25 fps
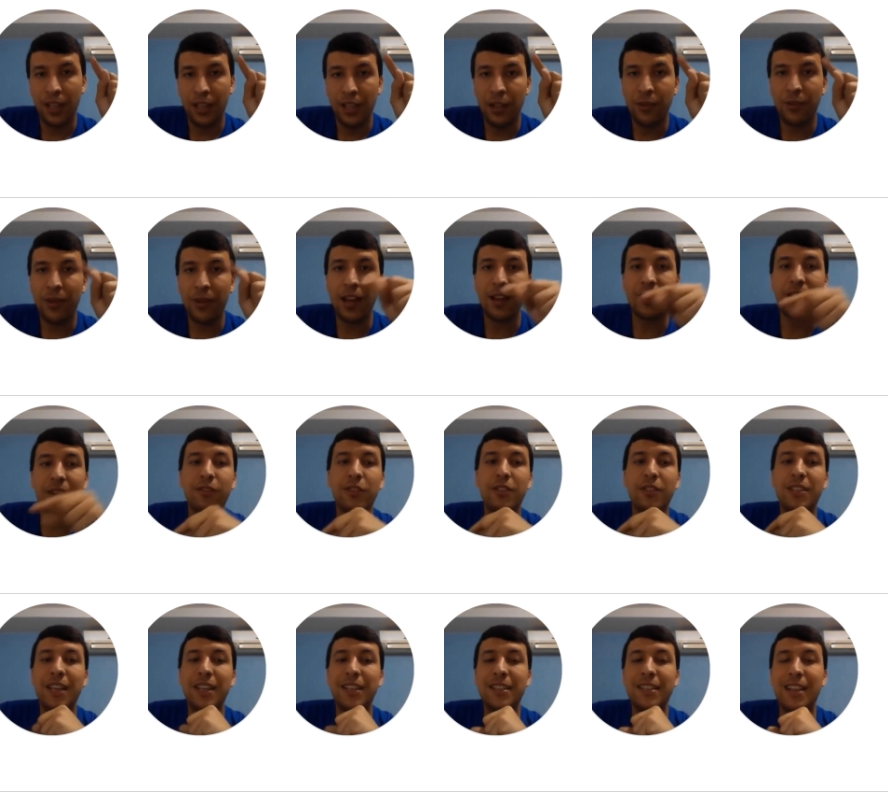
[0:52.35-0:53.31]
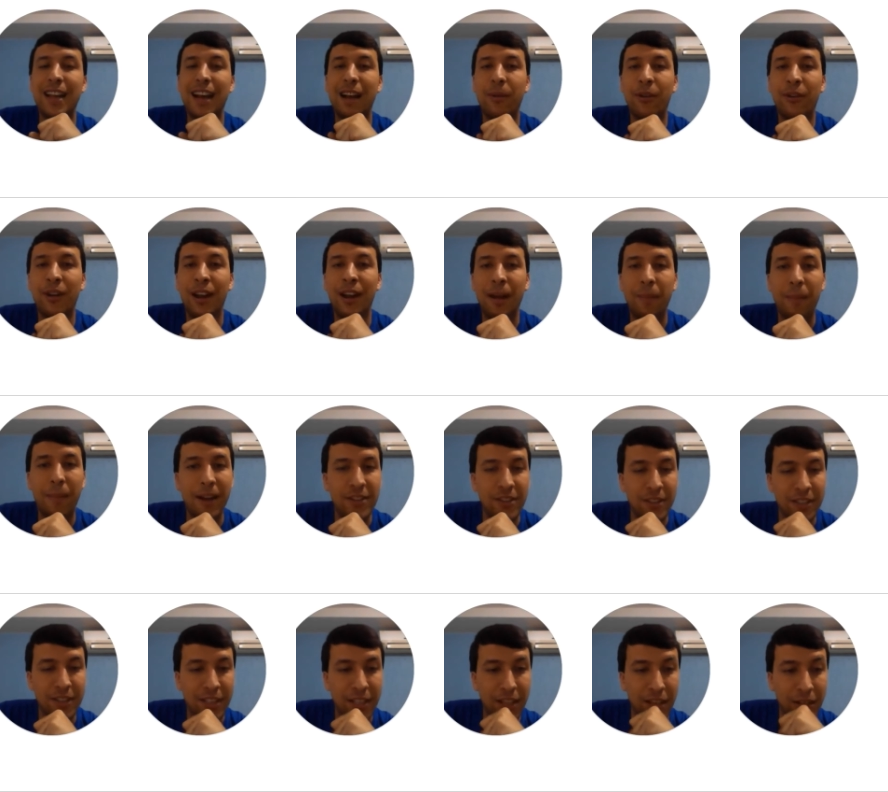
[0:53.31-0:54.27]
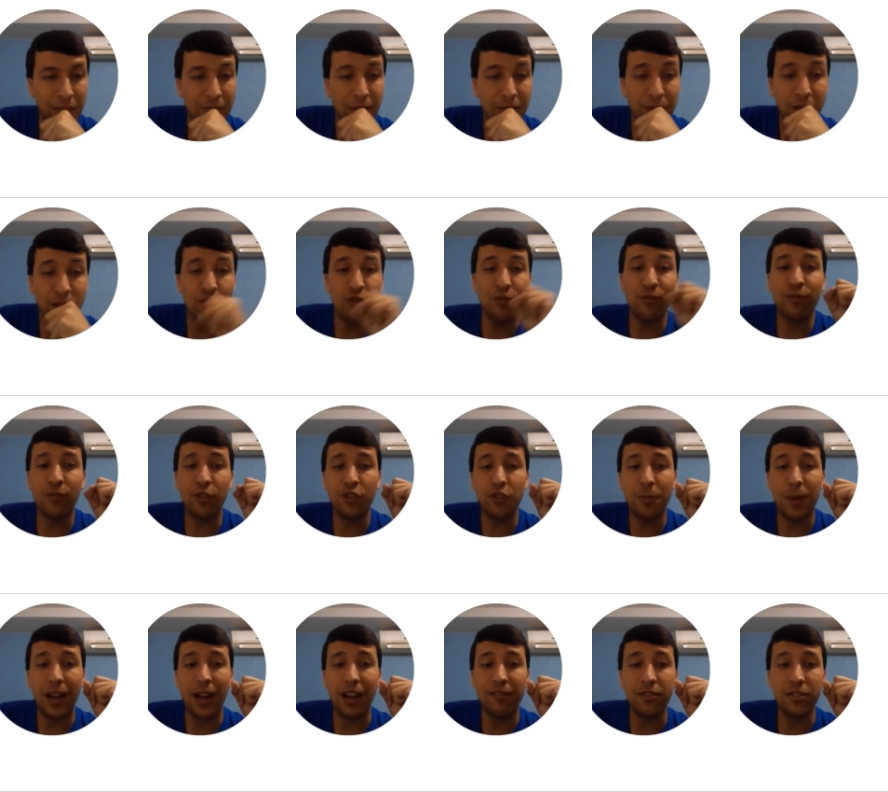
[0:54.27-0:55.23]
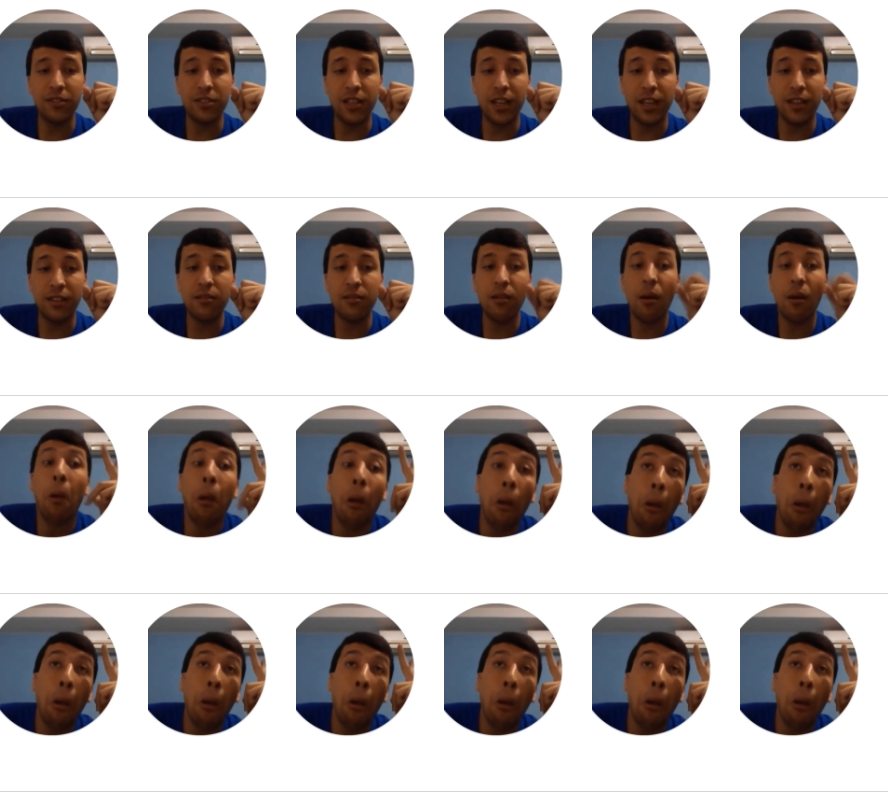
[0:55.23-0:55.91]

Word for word: Eu quero que vocês abram lá a página 121, vou esperar vocês.